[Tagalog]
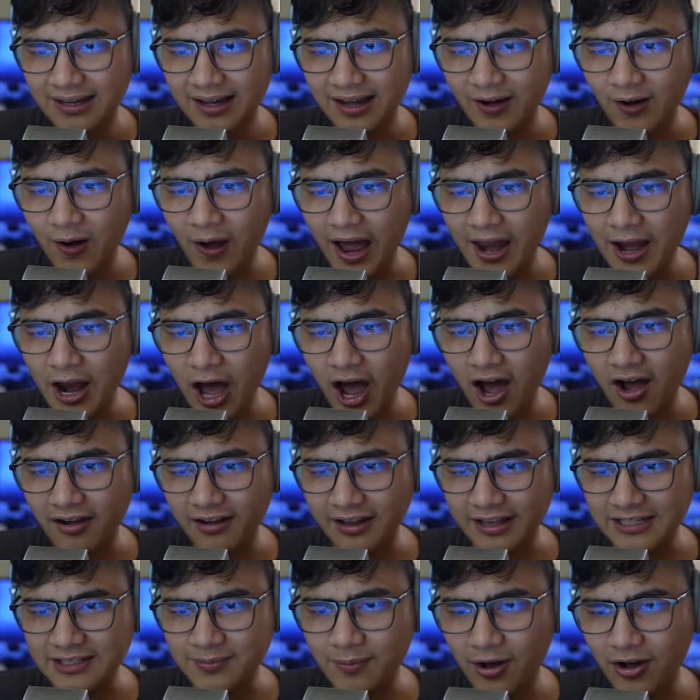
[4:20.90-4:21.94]
oh, ano,
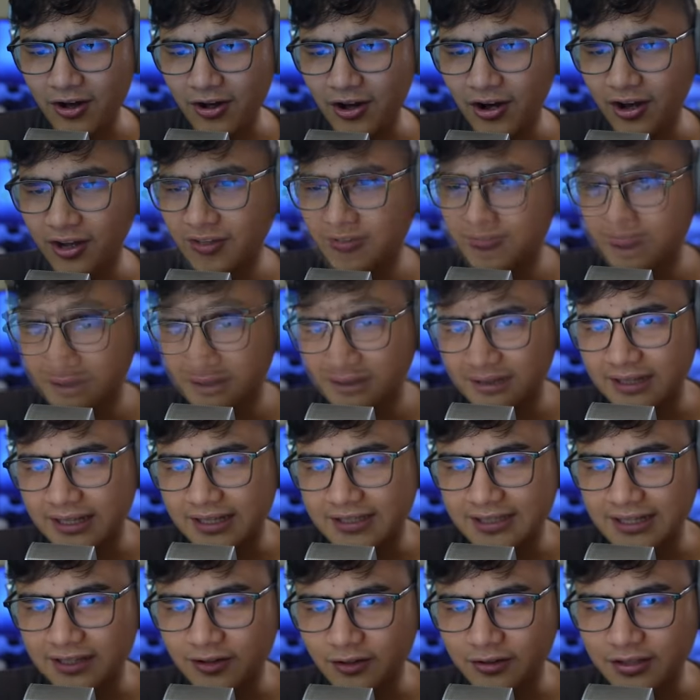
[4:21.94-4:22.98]
kiss mo ako. Tapos
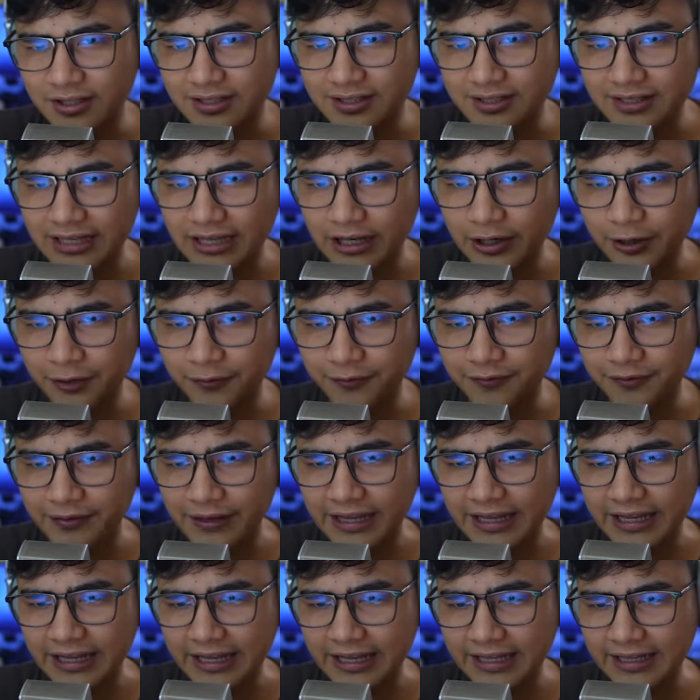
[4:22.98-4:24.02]
ito si Stinger
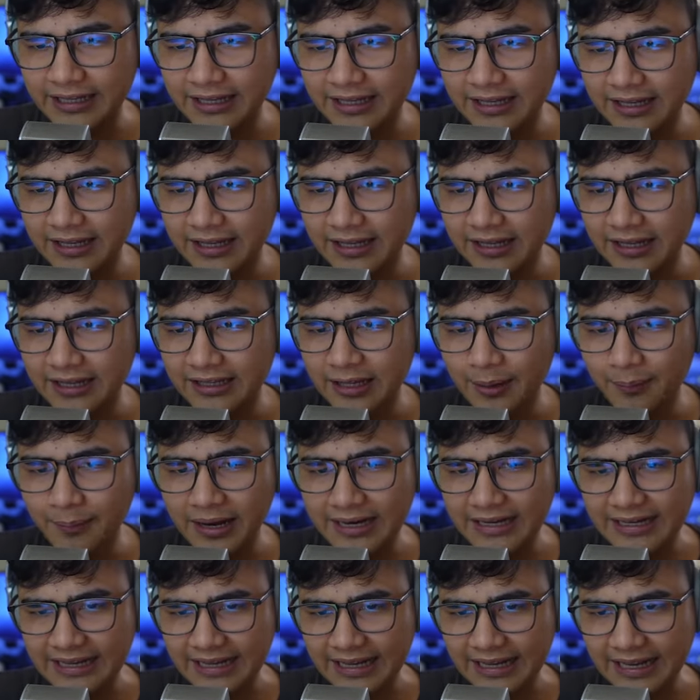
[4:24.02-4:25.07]
Flynn na
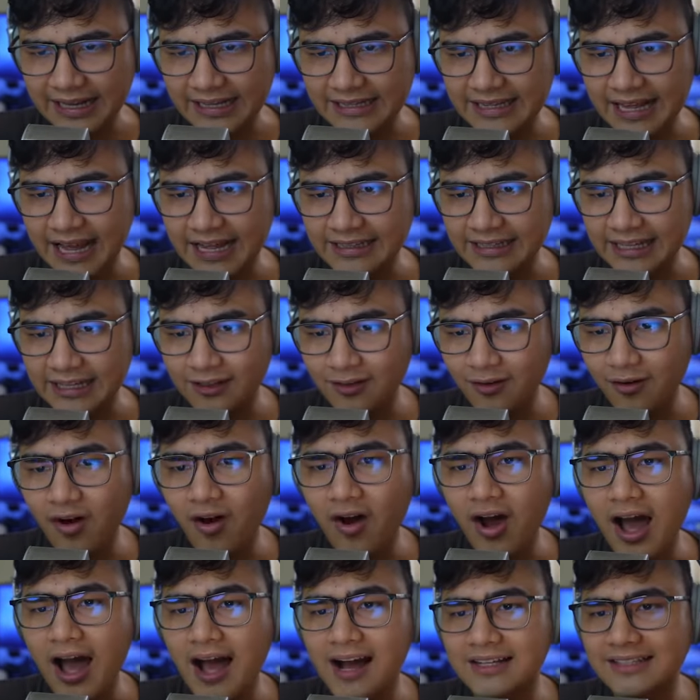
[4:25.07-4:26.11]
maliit. At ito
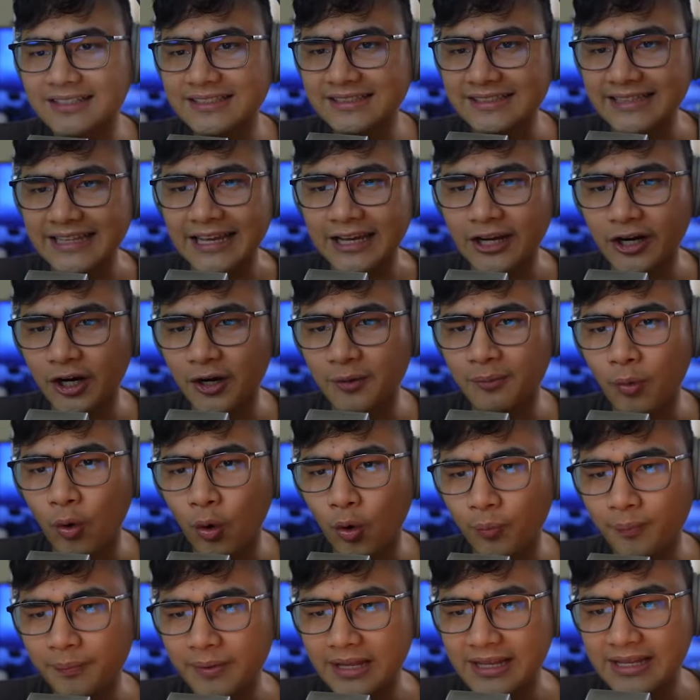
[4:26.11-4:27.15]
ang Stinger
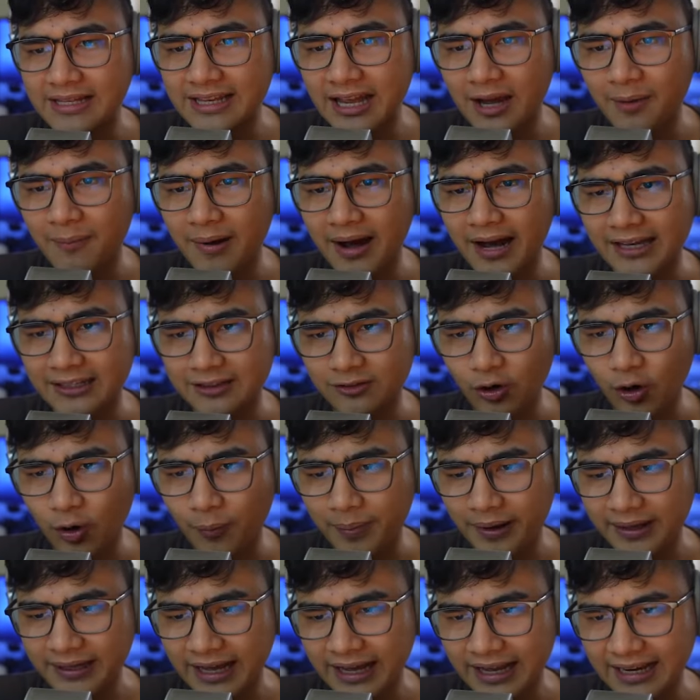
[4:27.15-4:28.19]
Mobile niya mga
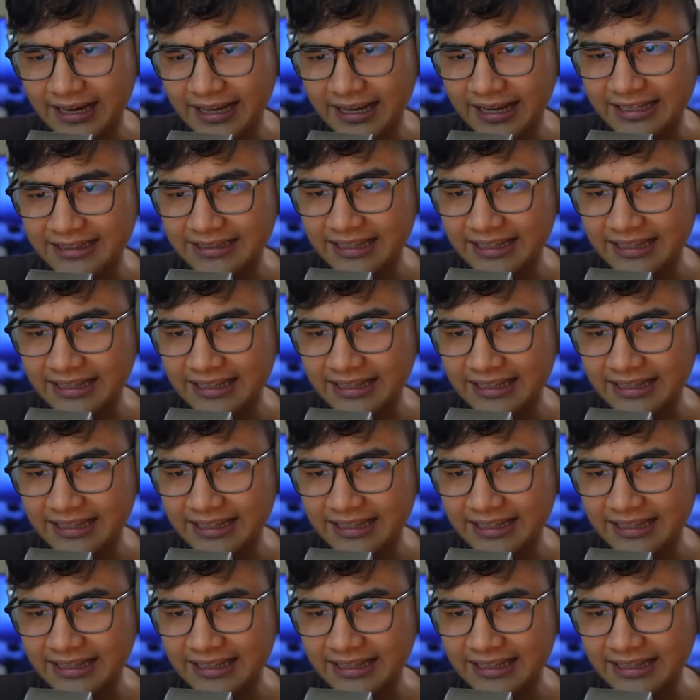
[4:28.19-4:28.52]
tropa. Nakalagay